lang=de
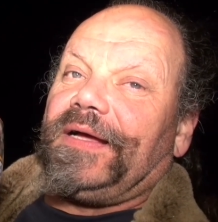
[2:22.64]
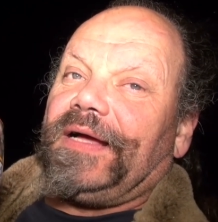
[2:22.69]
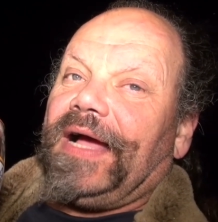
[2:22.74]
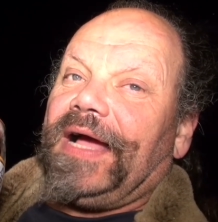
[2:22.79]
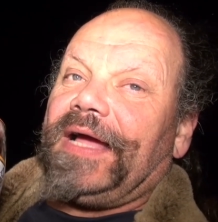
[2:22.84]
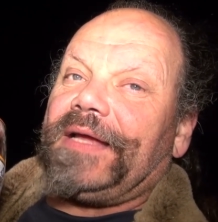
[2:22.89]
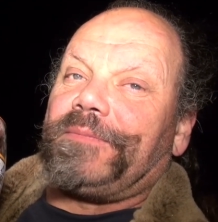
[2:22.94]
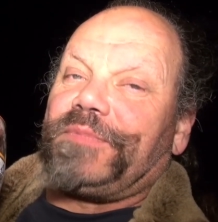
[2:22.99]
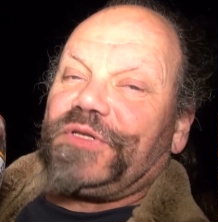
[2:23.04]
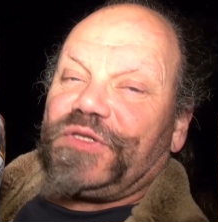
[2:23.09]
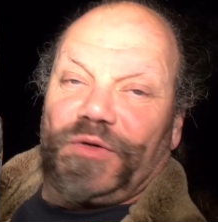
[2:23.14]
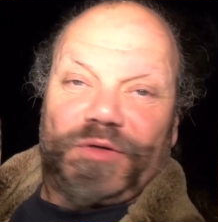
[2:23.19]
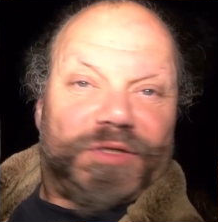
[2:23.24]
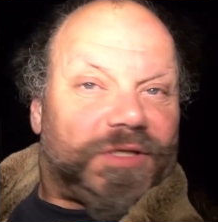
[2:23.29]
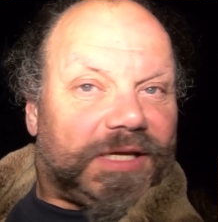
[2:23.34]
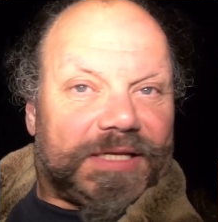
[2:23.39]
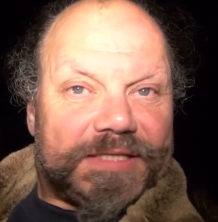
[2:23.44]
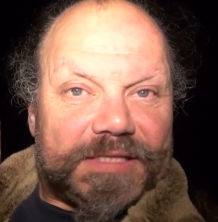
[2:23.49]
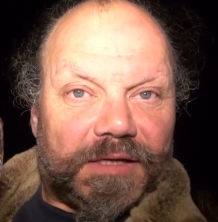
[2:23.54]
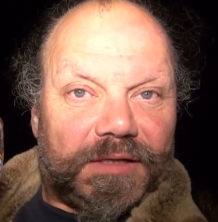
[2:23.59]
ein
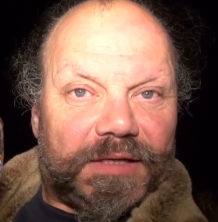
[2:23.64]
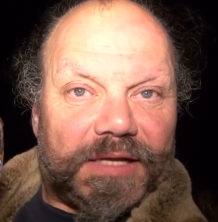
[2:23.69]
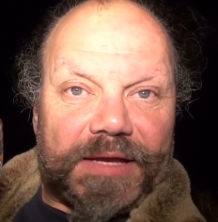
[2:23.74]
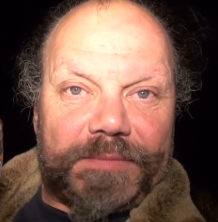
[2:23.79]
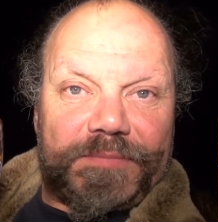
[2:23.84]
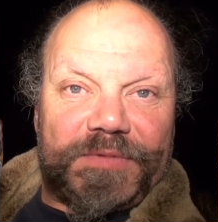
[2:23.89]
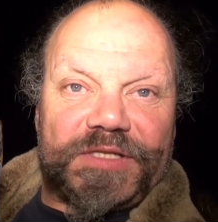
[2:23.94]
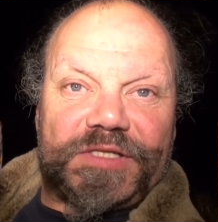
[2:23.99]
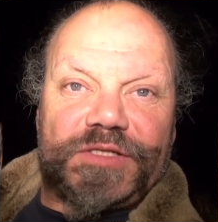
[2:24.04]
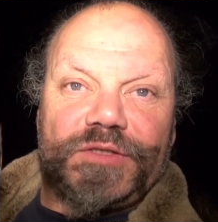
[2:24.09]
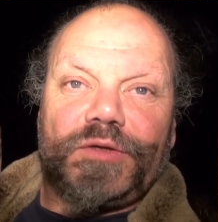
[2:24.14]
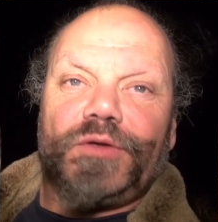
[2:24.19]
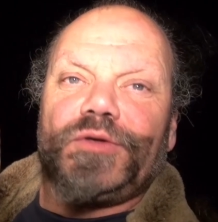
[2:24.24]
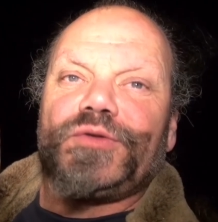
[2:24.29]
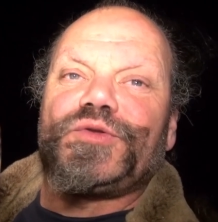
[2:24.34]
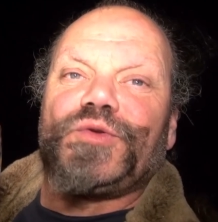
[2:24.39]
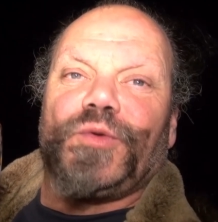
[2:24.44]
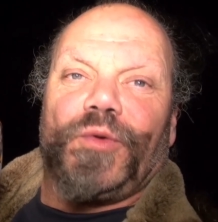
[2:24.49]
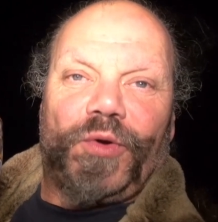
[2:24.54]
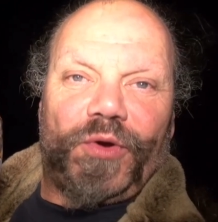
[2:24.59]
besonderes Erlebnis
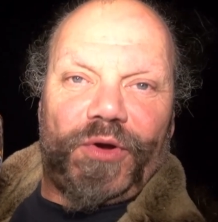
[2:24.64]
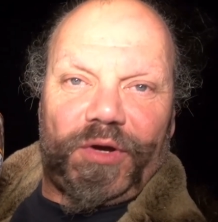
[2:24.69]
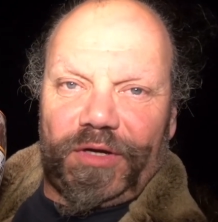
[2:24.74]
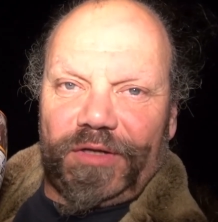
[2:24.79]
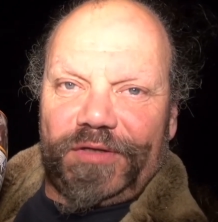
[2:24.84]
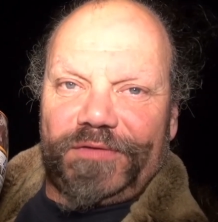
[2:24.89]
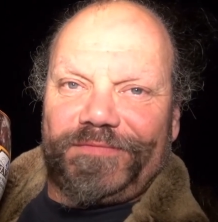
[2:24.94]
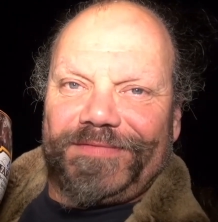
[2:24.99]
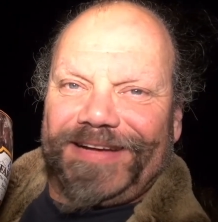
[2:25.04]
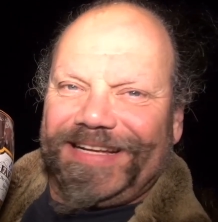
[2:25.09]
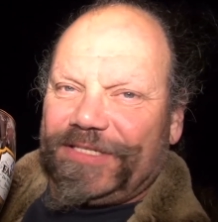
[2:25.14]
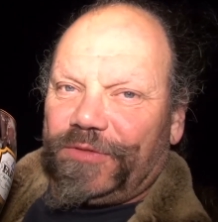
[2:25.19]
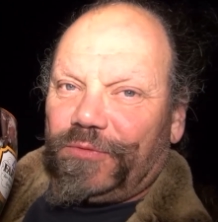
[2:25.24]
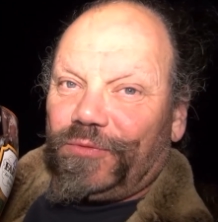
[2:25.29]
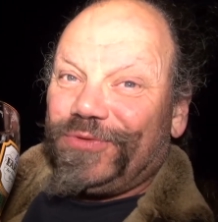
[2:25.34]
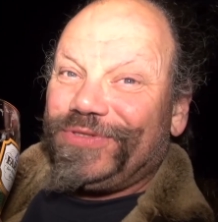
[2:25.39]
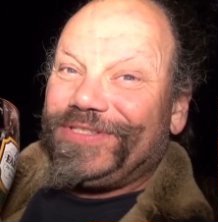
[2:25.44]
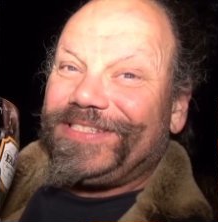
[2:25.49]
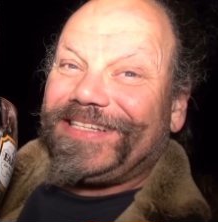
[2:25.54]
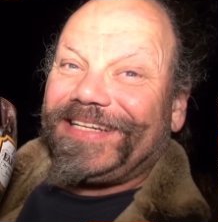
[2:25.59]
zu hören, was
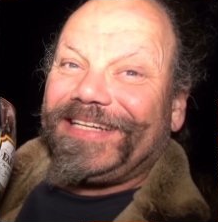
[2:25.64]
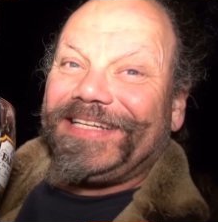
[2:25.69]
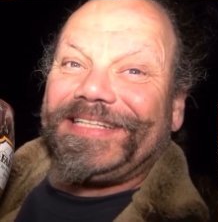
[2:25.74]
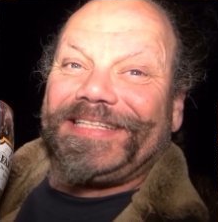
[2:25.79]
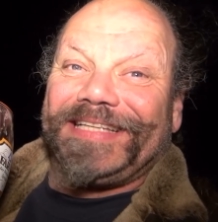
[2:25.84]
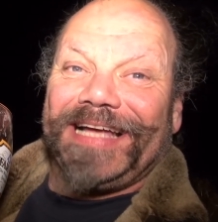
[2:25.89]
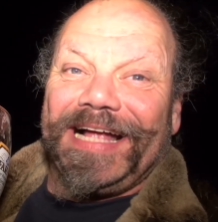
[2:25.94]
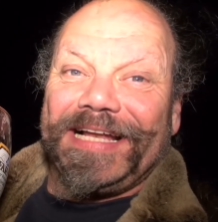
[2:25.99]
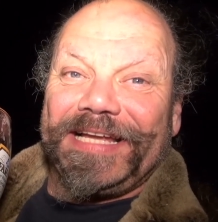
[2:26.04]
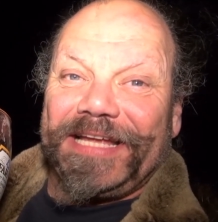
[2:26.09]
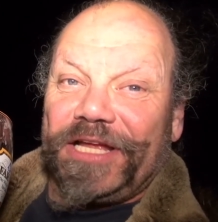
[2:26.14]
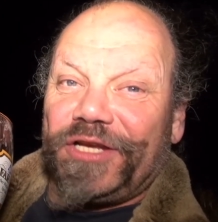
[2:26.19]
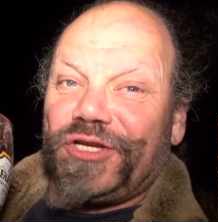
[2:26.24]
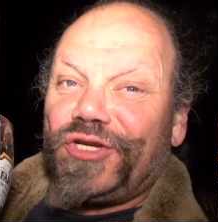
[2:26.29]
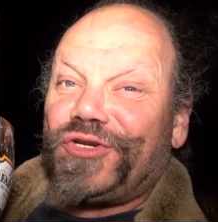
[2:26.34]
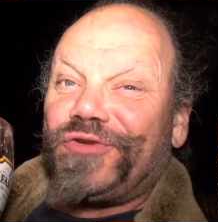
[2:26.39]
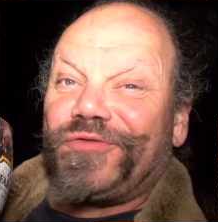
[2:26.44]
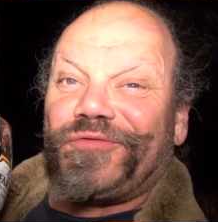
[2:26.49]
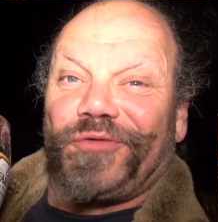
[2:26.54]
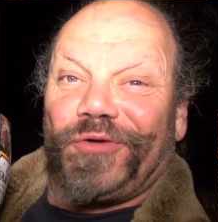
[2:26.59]
unsere
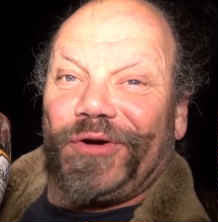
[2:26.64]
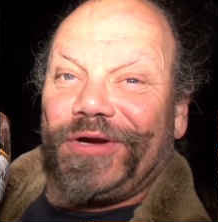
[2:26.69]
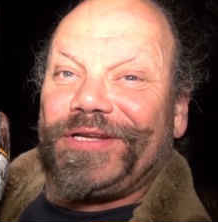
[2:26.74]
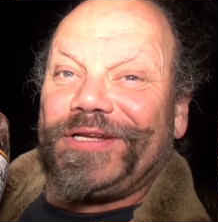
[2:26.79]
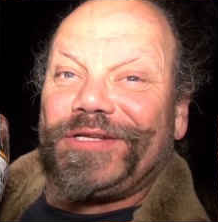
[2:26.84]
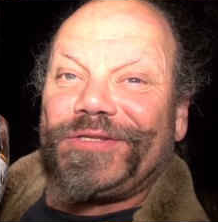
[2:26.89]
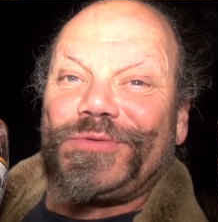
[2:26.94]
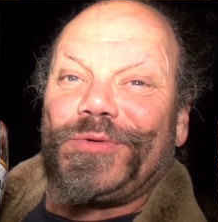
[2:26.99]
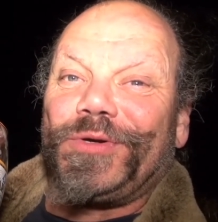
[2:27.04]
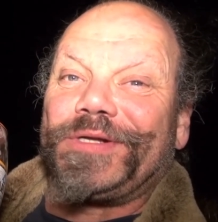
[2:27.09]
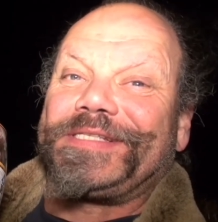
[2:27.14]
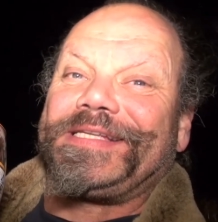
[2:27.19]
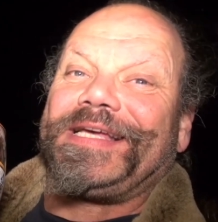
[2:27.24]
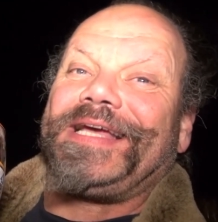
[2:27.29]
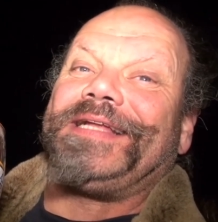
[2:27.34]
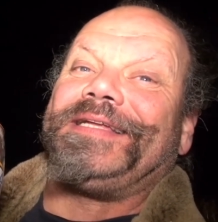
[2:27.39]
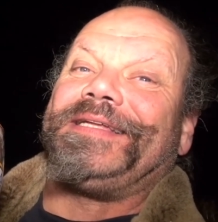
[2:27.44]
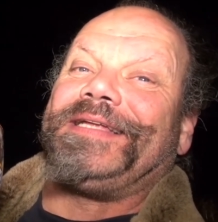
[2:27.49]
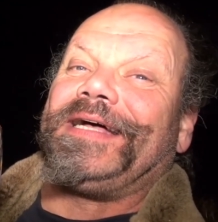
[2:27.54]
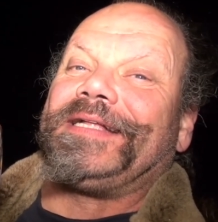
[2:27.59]
italienischen Freunde zu
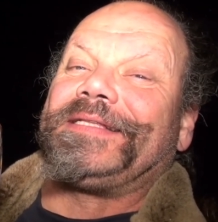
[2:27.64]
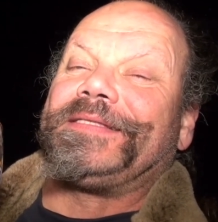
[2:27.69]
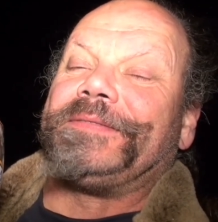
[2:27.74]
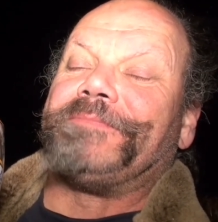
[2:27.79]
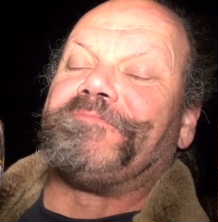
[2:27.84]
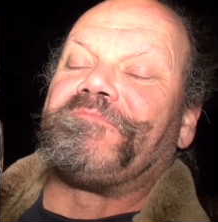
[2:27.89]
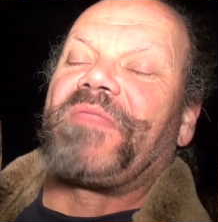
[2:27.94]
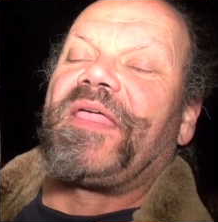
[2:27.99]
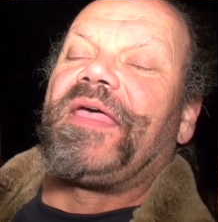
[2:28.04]
erzählen hatten.